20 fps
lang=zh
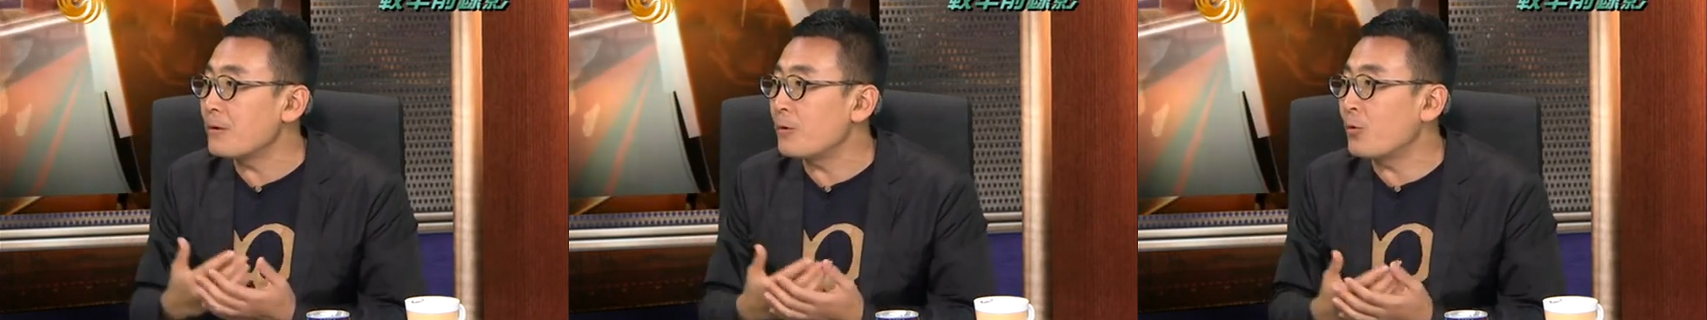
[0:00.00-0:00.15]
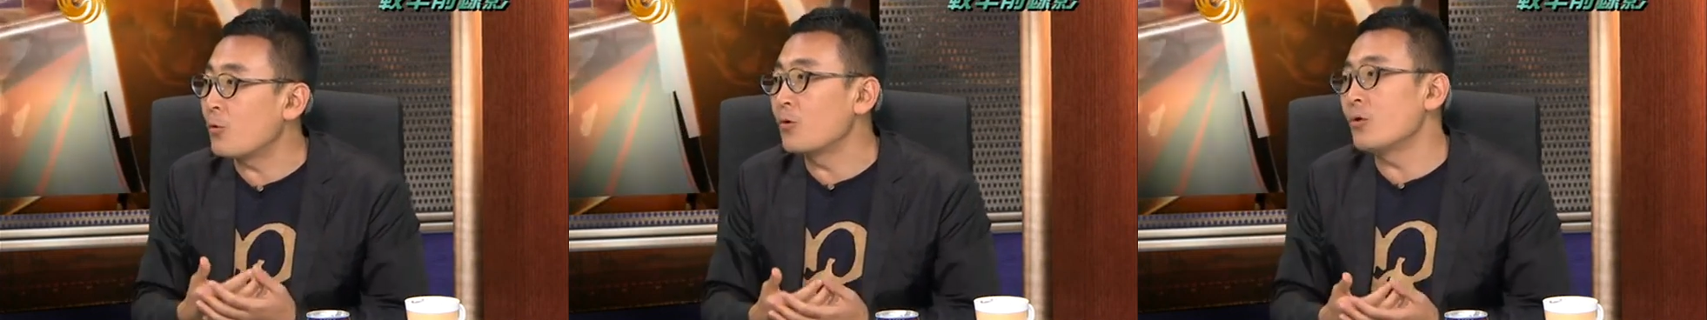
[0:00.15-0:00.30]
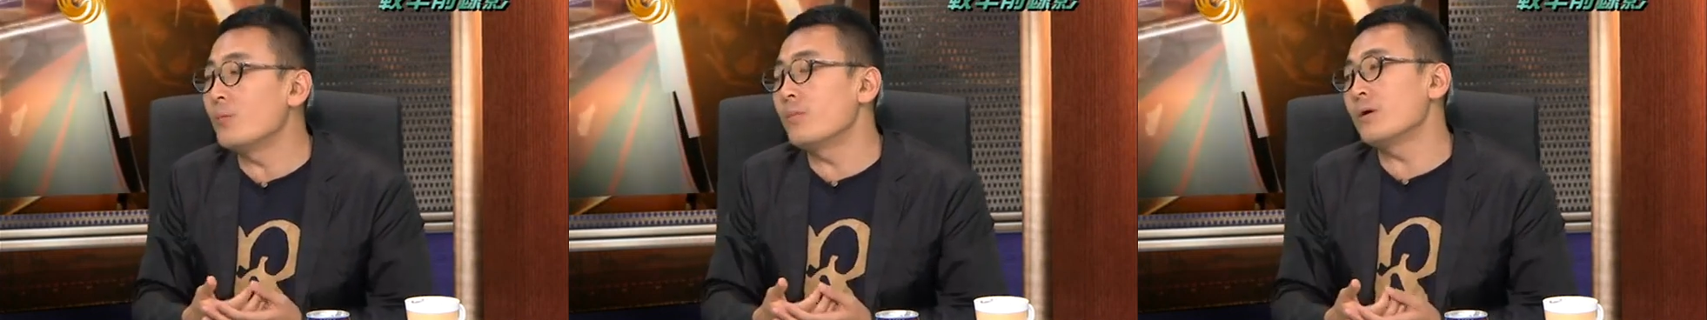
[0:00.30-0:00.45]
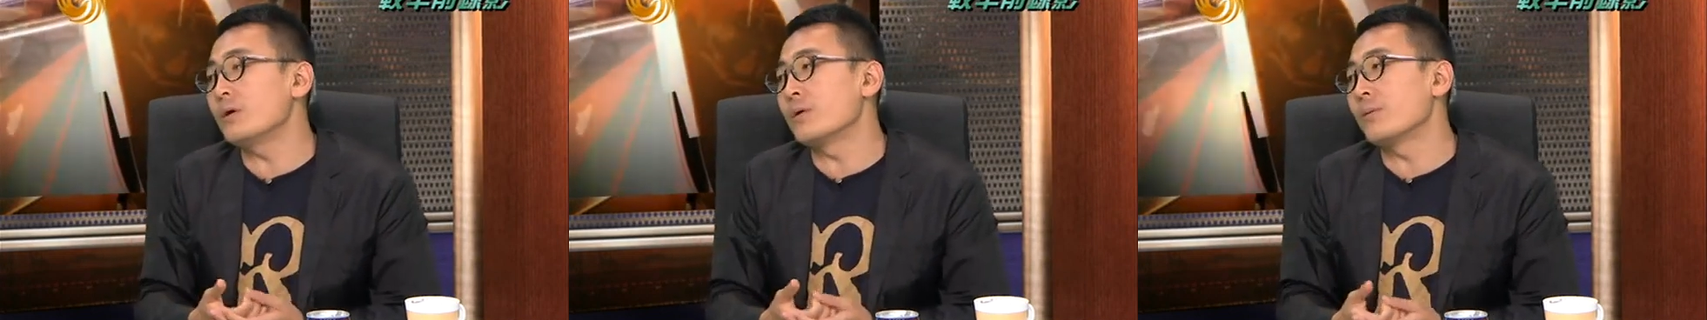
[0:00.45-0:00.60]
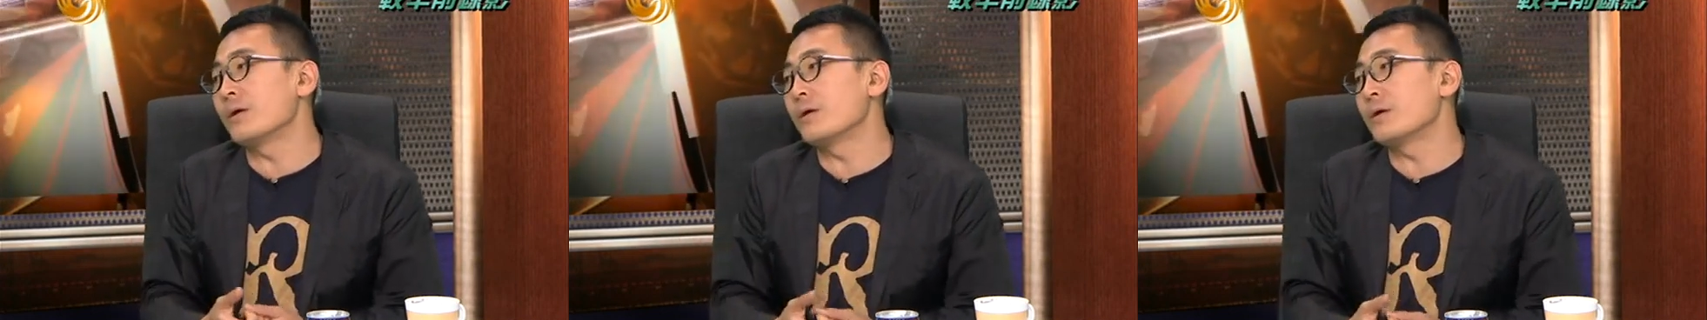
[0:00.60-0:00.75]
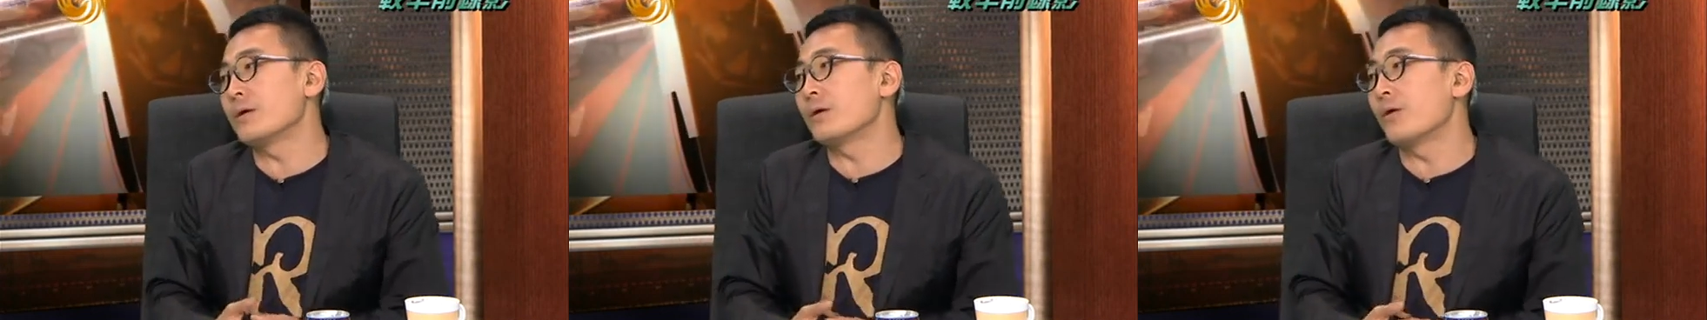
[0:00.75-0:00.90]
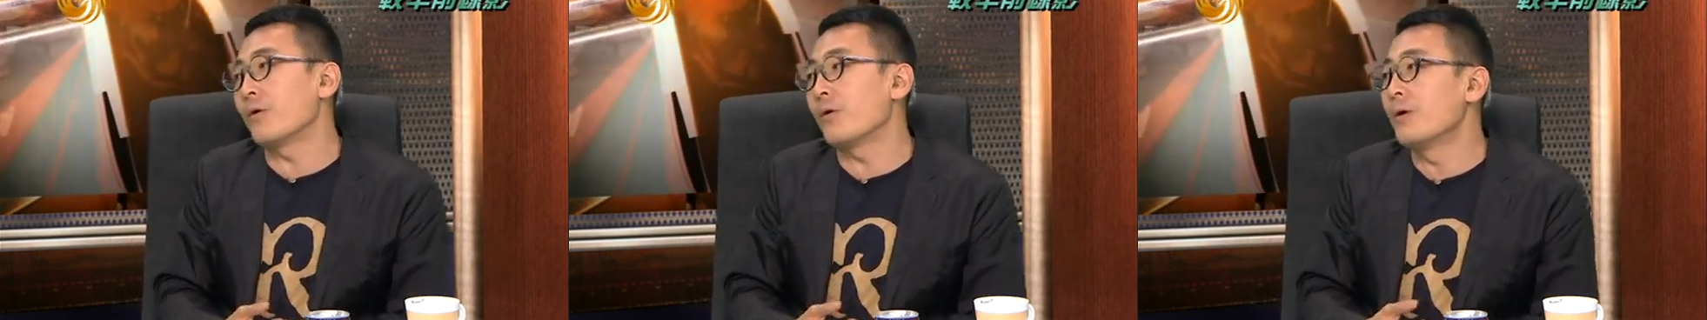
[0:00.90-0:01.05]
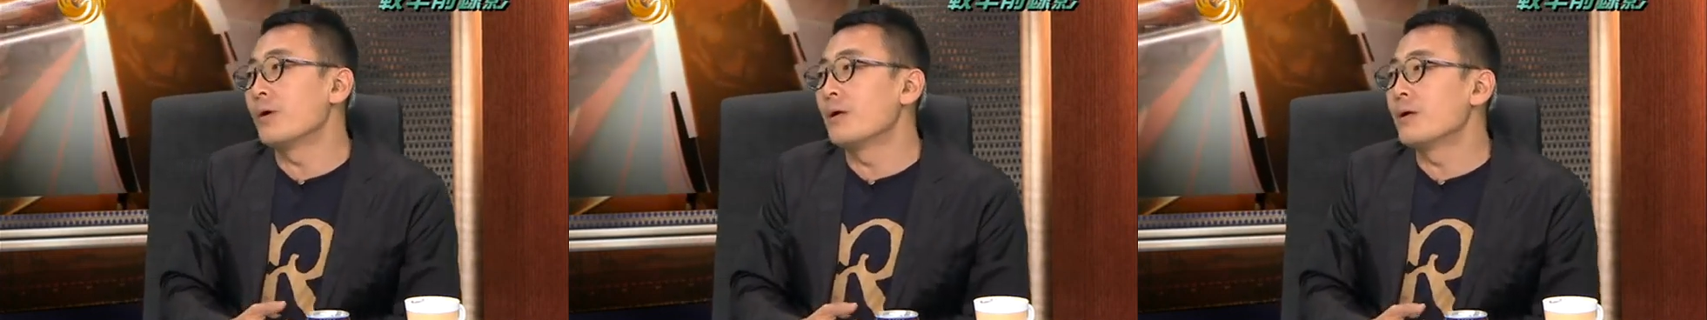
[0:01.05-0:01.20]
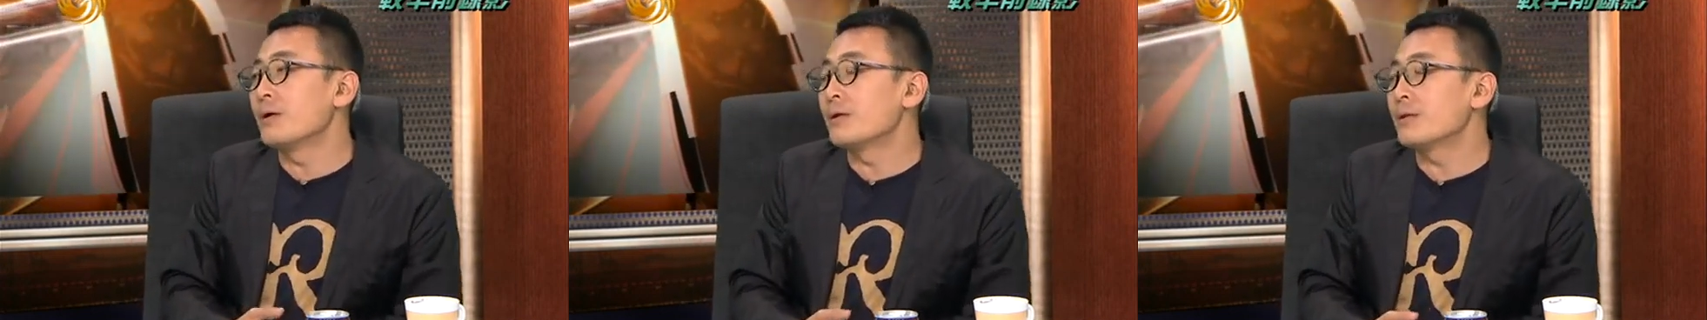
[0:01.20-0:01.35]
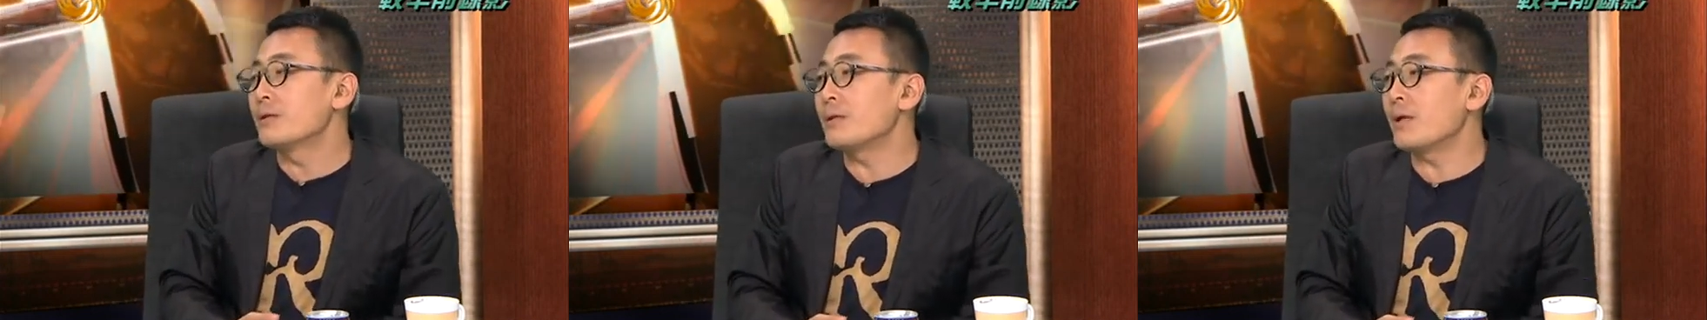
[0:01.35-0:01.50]
红楼梦》里边也有。
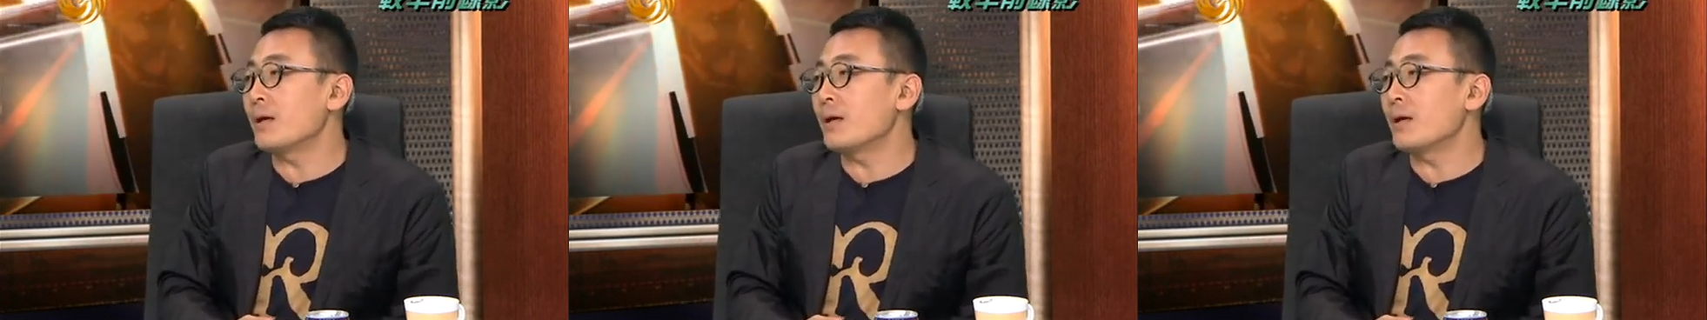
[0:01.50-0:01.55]
对啊，